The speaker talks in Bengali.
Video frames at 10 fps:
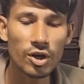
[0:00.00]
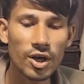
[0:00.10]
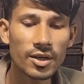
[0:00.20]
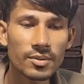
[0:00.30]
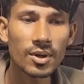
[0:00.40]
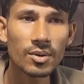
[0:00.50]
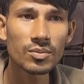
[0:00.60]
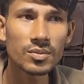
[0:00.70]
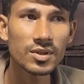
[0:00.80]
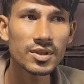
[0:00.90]
সরকার
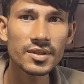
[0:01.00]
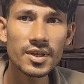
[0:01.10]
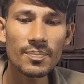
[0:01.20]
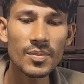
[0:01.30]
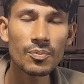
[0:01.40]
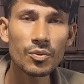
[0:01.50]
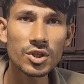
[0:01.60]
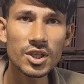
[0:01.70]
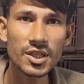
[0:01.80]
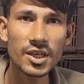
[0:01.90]
দিছে আপনার
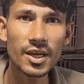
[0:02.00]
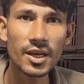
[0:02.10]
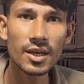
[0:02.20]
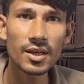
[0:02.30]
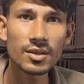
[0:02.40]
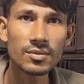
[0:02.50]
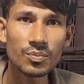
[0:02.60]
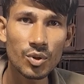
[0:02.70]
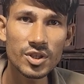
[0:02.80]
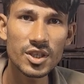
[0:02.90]
পঁয়ত্রিশ থেকে
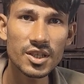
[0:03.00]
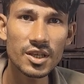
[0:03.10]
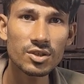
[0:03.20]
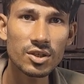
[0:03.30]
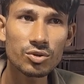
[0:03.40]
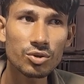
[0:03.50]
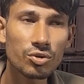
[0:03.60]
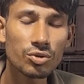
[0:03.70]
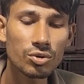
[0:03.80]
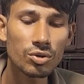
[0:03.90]
পঁয়ত্রিশ থেকে
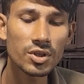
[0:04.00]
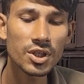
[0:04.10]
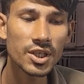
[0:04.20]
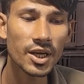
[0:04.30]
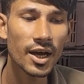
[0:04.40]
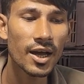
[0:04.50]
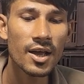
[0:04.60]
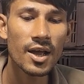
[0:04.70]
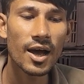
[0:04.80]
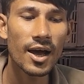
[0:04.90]
ছত্রিশ টাকা
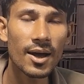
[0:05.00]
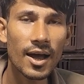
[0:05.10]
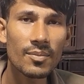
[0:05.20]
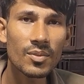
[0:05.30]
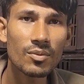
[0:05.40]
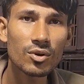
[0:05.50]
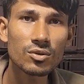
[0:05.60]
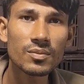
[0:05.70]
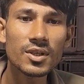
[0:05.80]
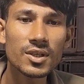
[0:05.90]
আমরা
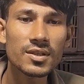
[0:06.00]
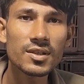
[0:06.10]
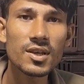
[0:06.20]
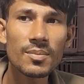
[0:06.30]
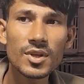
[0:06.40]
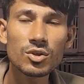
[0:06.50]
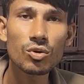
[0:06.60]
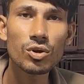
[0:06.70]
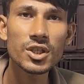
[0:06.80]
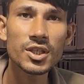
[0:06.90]
বর্তমান কিনতেছি আপনার
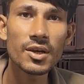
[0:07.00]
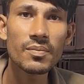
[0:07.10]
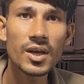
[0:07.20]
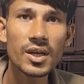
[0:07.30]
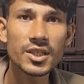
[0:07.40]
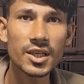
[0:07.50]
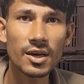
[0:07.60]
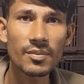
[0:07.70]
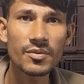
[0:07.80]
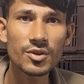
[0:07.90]
চল্লিশ থেকে বিয়াল্লিশ টাকা
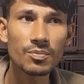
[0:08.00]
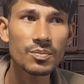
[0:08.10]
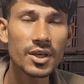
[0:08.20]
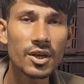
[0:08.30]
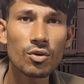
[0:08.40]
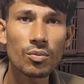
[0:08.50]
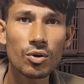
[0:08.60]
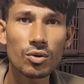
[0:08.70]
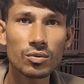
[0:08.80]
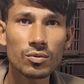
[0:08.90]
আমরা বেশ বিক্রি করবো
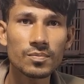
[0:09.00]
করতো